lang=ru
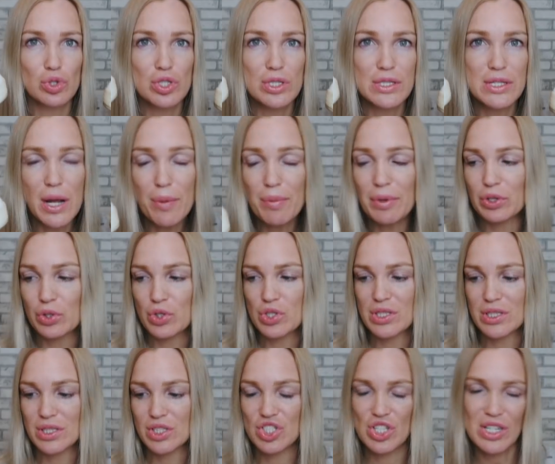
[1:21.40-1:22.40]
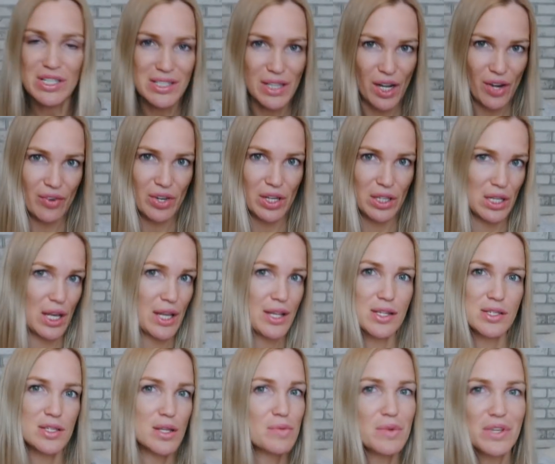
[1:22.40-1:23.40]
то же самое, то есть, честно говоря, я
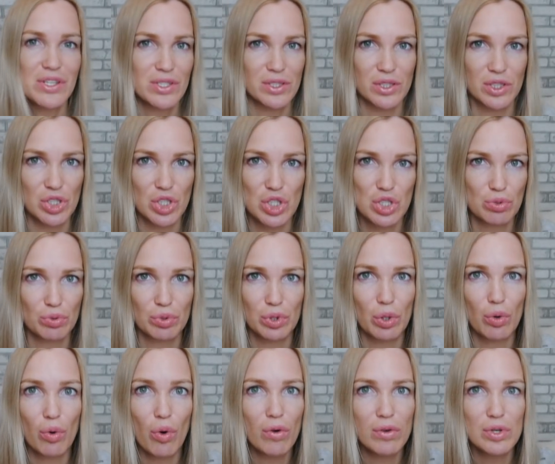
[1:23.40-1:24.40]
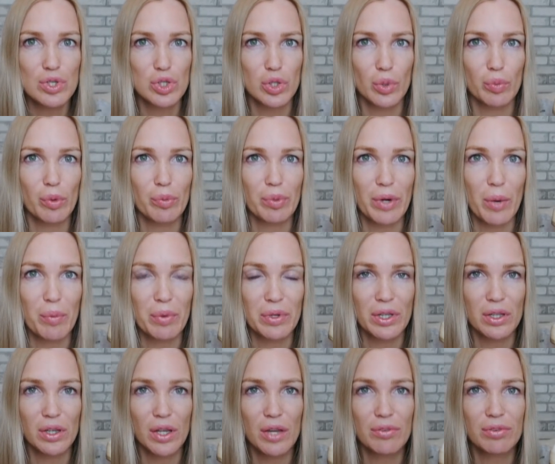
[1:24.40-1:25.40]
не заметила ничего такого, чтобы прям
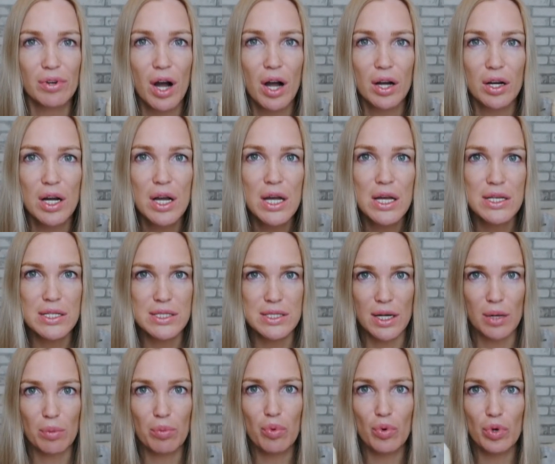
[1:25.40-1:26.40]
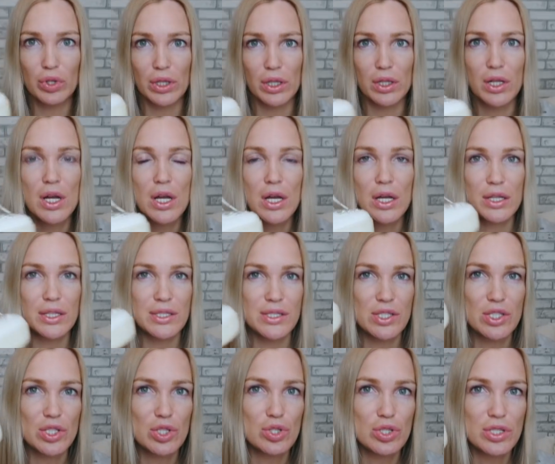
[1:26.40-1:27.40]
этот лайфхак сработал.
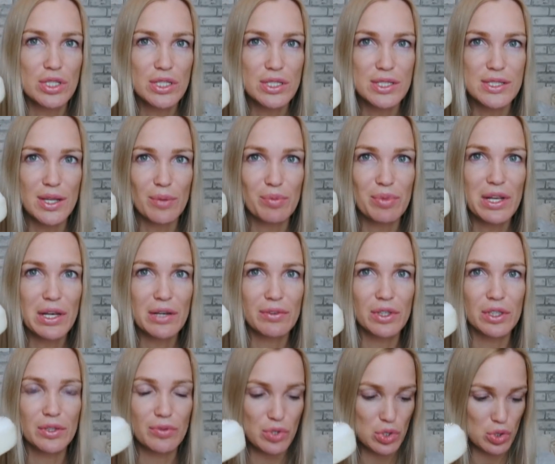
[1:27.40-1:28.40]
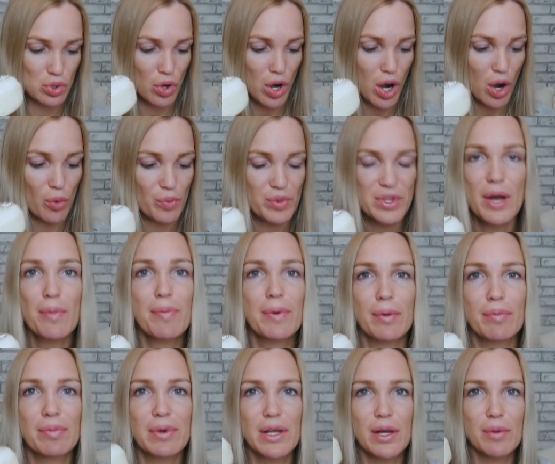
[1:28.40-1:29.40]
Здесь еще, знаете, забеливает все, а у меня
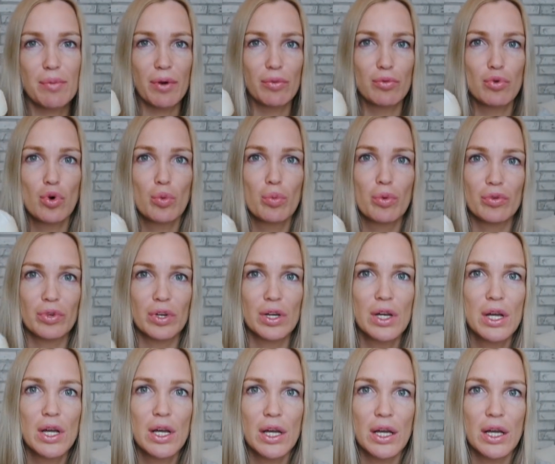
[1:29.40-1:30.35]
проблема в обуви.